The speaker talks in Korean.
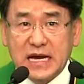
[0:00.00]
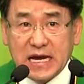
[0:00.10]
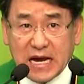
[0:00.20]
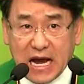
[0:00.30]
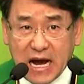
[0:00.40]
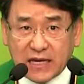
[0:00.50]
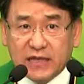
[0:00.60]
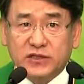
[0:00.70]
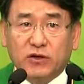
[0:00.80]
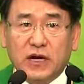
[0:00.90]

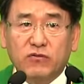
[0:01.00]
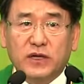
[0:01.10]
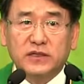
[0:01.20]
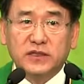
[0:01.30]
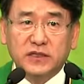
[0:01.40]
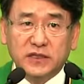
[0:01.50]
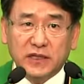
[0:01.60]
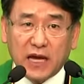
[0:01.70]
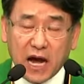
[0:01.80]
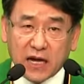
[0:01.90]
악에서라고 하는 이
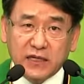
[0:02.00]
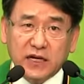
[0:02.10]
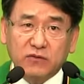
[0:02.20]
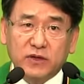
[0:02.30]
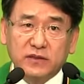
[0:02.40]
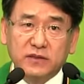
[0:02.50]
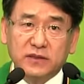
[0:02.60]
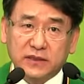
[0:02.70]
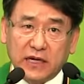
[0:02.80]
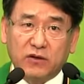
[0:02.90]
악이라고 하는
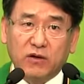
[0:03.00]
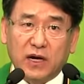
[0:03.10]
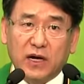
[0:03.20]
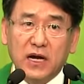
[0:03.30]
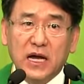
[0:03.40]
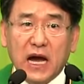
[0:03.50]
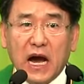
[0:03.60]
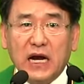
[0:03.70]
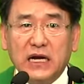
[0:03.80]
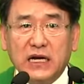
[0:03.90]
단어가
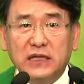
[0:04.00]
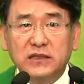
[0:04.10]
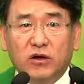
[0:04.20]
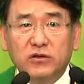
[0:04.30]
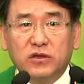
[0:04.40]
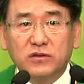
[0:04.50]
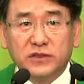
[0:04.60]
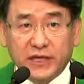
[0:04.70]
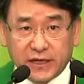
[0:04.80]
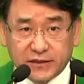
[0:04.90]
악한 어떤
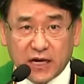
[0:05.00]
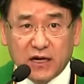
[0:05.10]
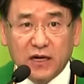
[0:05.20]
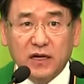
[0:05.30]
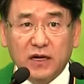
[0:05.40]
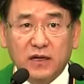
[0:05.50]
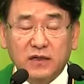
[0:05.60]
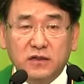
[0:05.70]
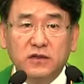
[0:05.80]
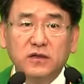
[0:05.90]
대상
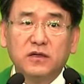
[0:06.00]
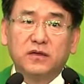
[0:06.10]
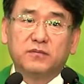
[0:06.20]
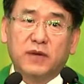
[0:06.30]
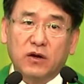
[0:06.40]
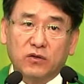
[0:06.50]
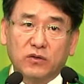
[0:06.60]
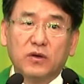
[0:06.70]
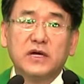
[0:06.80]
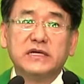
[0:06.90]
그
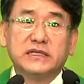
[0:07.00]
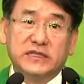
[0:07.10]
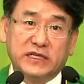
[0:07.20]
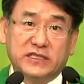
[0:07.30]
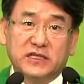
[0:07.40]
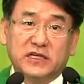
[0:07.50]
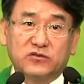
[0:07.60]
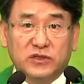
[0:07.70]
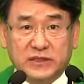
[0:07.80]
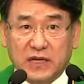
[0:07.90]
말로도 대치를 할 수
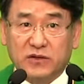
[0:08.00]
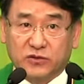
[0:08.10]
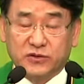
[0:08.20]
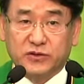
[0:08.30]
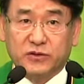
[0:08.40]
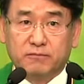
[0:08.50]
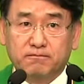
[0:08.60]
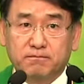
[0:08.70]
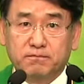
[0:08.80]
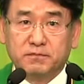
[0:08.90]
있다 이거죠.
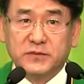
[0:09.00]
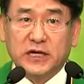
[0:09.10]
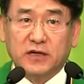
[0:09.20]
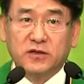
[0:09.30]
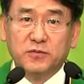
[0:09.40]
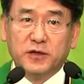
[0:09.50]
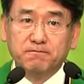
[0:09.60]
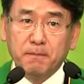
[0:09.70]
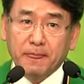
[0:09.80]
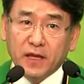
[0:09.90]
자, 그러면
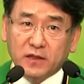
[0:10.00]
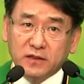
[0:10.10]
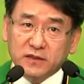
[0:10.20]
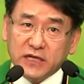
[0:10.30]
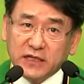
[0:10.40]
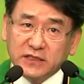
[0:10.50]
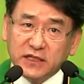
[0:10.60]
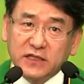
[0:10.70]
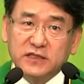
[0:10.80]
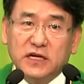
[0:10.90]
그
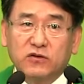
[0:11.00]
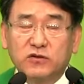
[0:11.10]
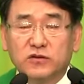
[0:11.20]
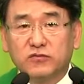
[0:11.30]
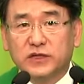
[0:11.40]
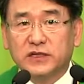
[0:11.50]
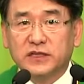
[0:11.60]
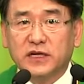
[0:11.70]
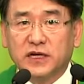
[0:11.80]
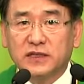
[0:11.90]
창세기의 사건을 우리가
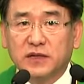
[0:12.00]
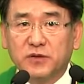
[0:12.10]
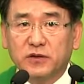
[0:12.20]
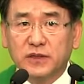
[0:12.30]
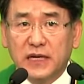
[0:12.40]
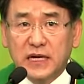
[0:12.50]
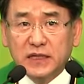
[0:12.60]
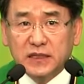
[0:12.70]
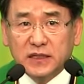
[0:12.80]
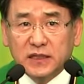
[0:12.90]
생각한다면
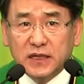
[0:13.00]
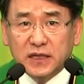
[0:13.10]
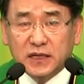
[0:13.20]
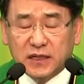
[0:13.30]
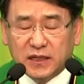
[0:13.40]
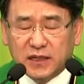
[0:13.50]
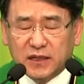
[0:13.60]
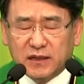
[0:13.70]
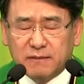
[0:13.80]
이 에,